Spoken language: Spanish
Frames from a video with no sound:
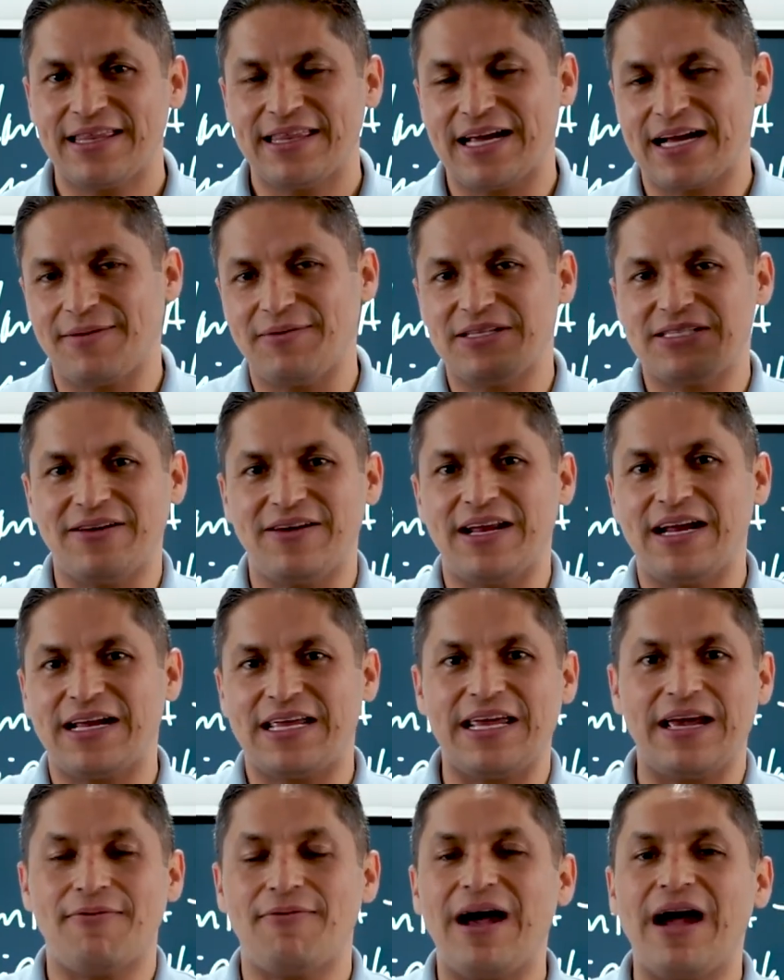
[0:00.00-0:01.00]
Déjame saber
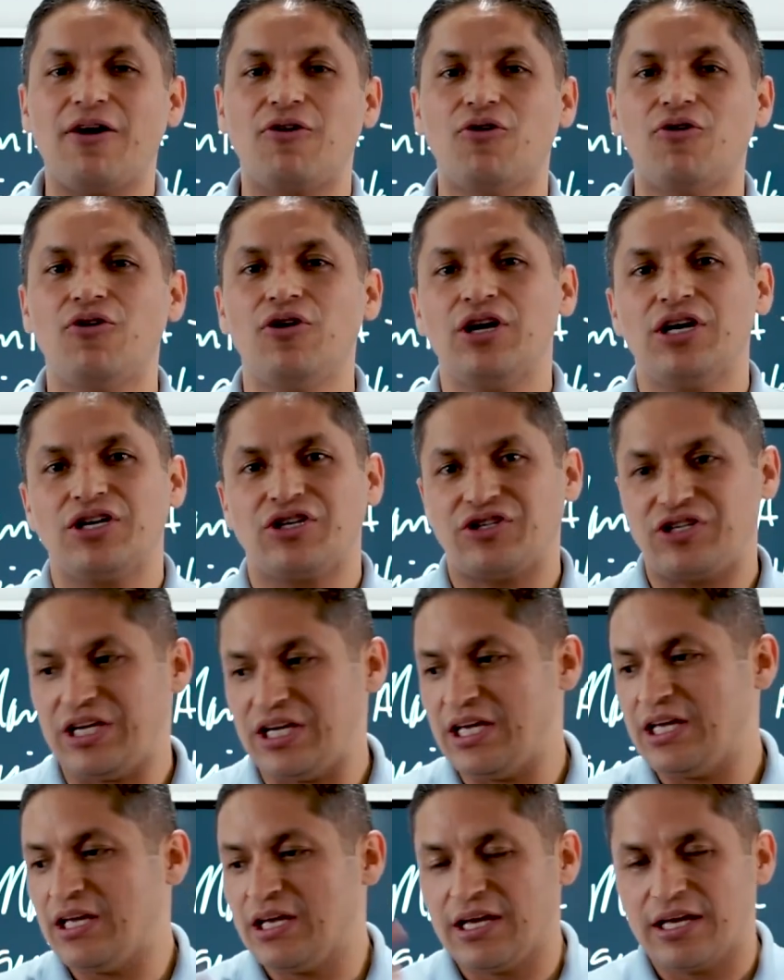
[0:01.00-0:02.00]
aquí abajo
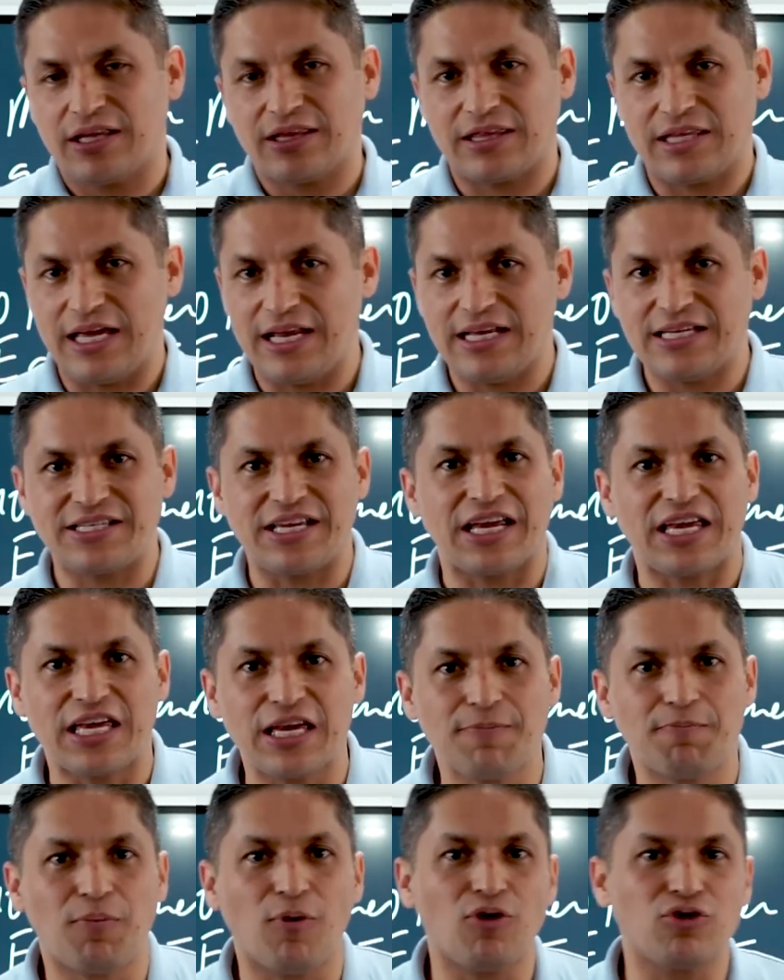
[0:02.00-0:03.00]
si tienes
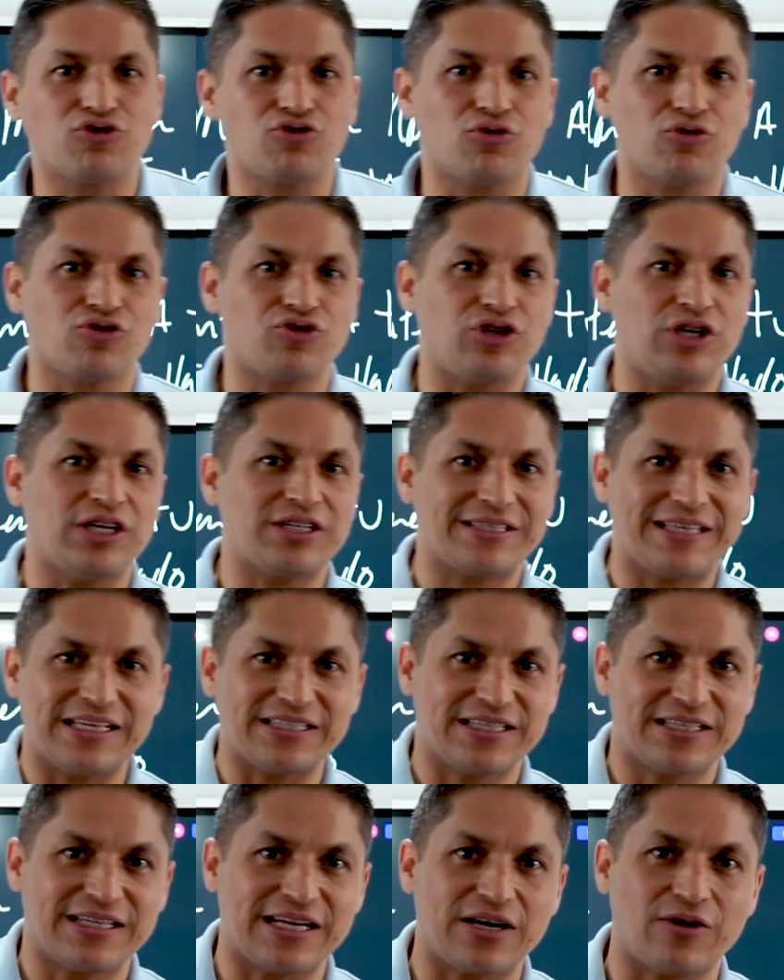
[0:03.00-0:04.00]
equipos o si
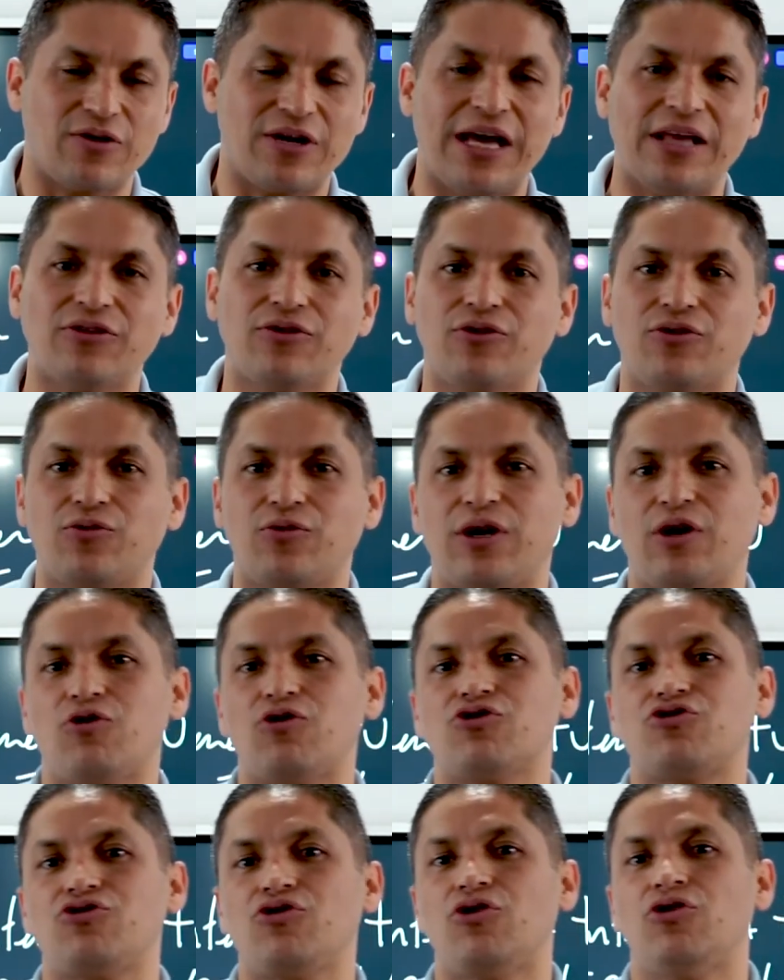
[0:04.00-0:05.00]
estás desarrollando tu
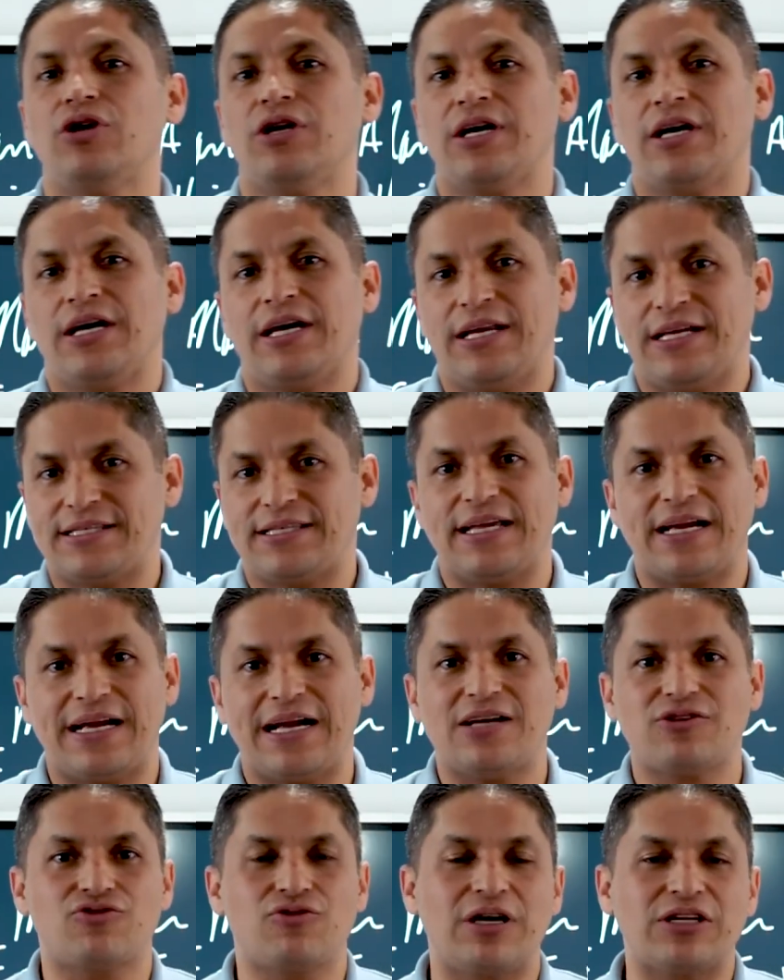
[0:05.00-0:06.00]
negocio, en este
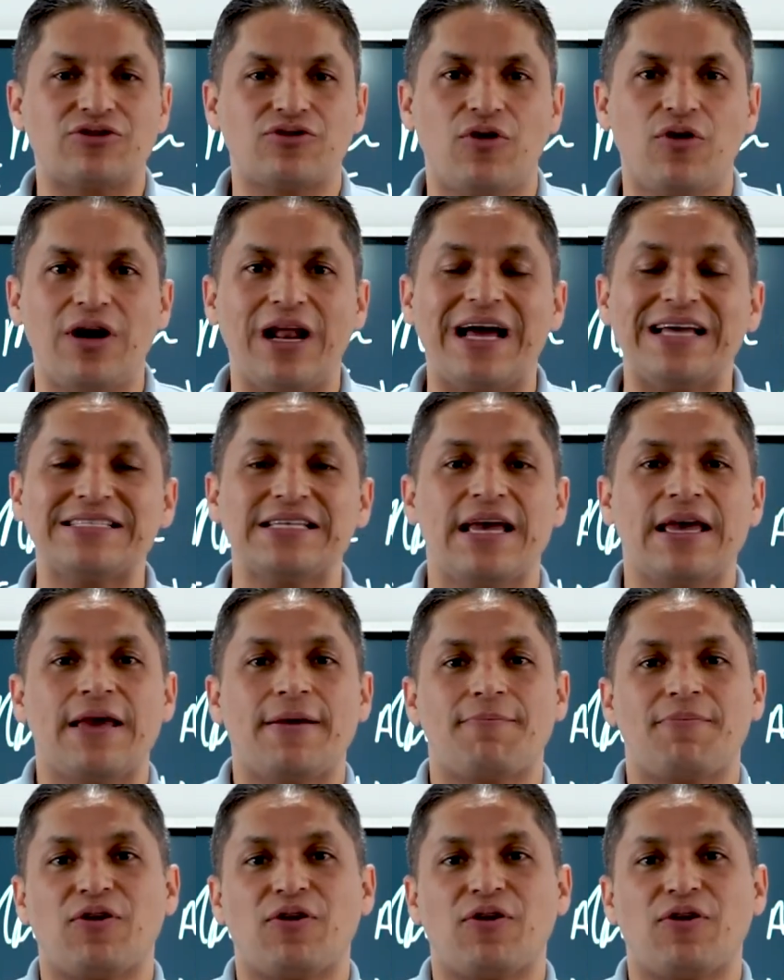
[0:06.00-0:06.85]
caso a solas,